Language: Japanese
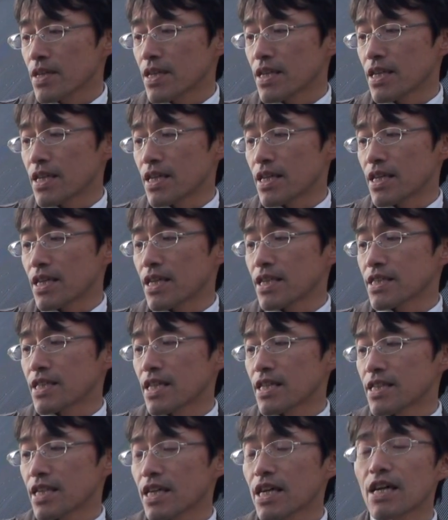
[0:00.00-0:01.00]
え
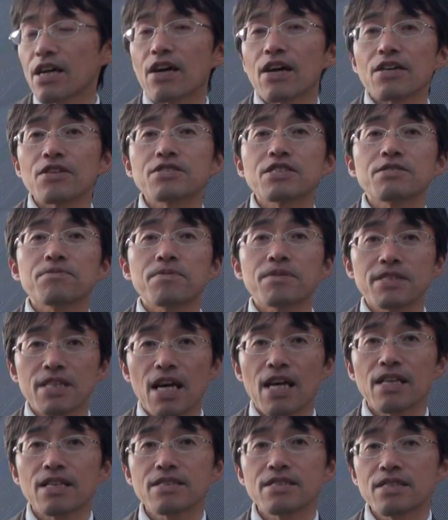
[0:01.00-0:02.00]
中川義美
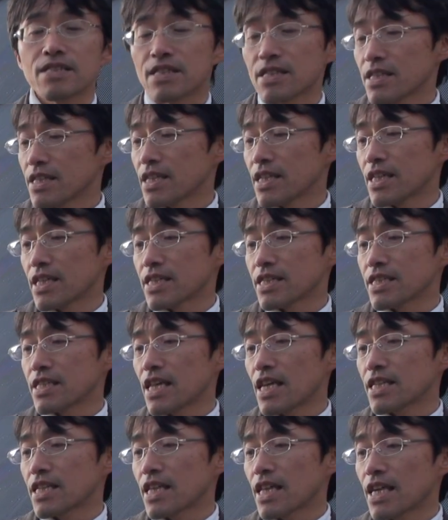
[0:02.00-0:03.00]
さん、え来
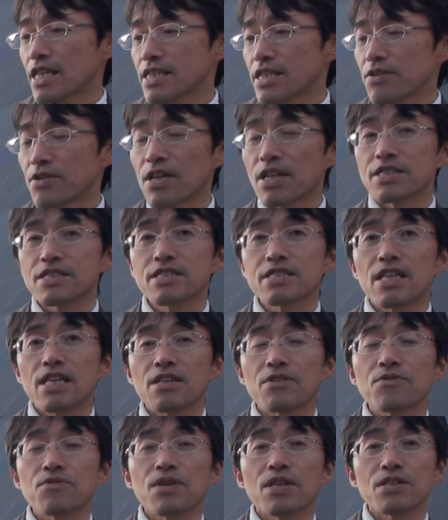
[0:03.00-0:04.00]
ていただいてお話しい
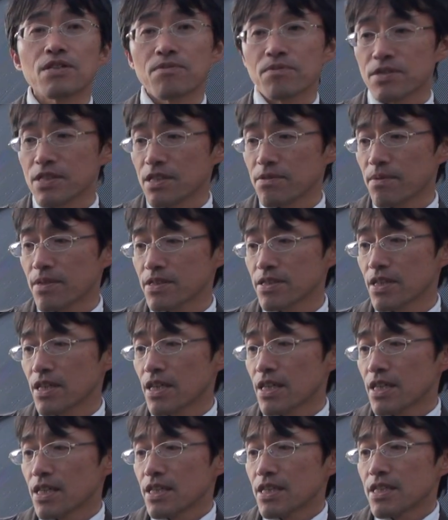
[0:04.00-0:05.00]
ただこうかと思ってます。
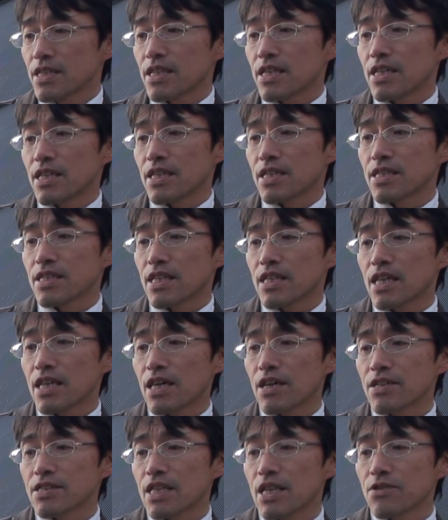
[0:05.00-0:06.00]
えー、中
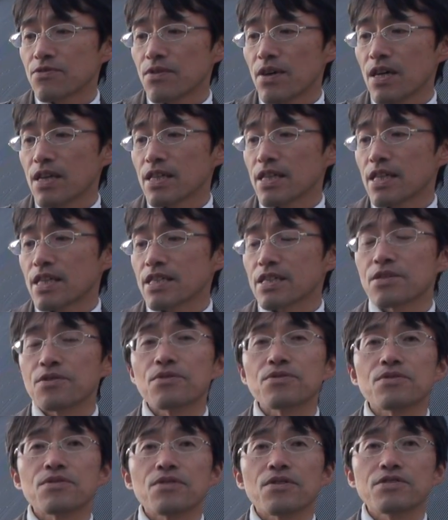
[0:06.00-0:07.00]
川さんは、えー、
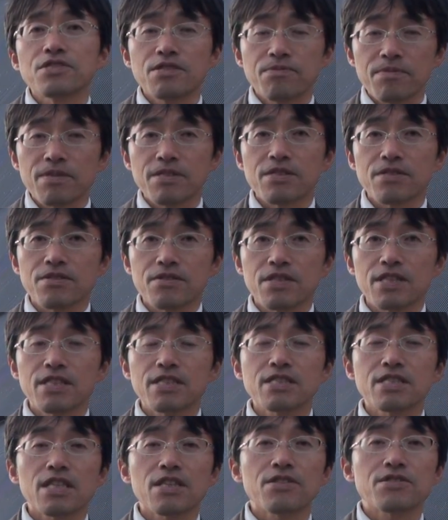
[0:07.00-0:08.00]
京都吉水
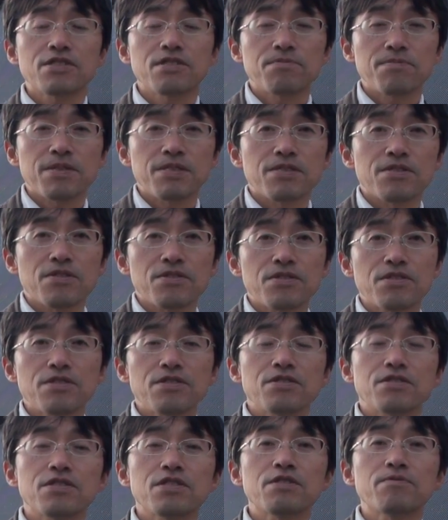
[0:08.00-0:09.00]
銀座吉水と
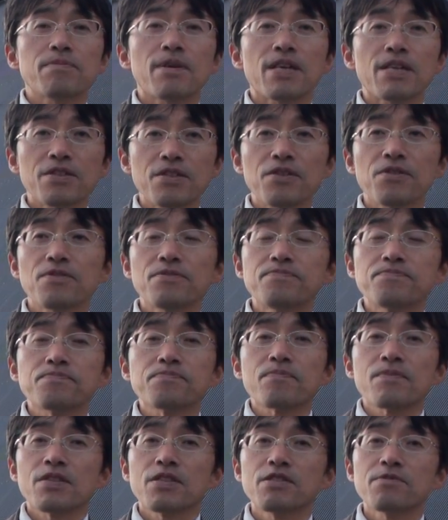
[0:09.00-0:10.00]
いう有名の
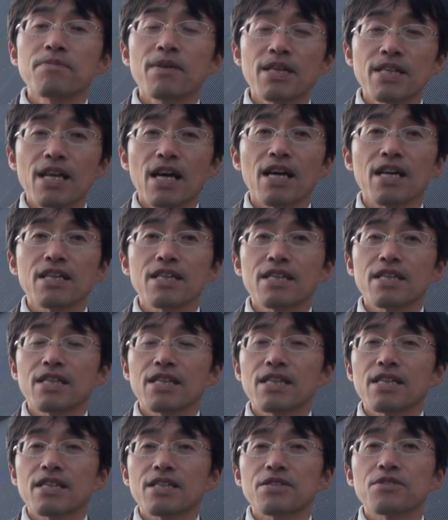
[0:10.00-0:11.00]
有名な、
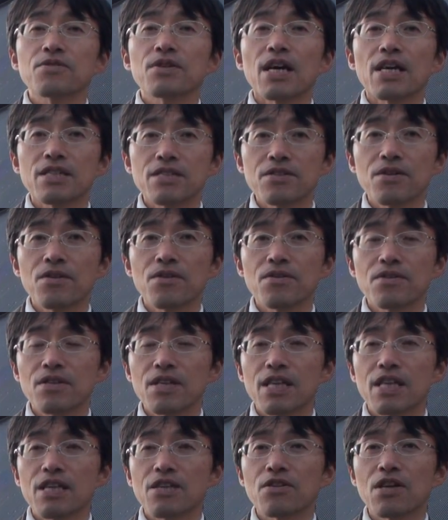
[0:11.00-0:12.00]
えー、旅館の、
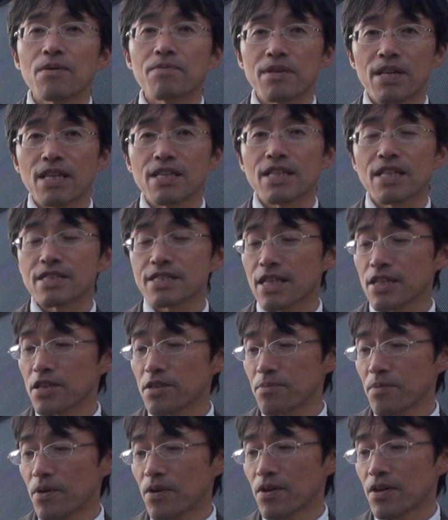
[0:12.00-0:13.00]
えー、おみなんですけ
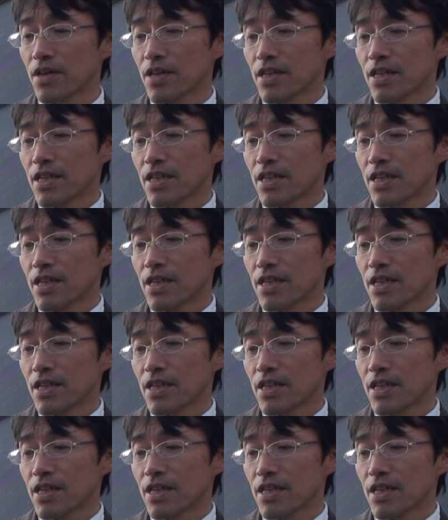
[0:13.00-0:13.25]
ども、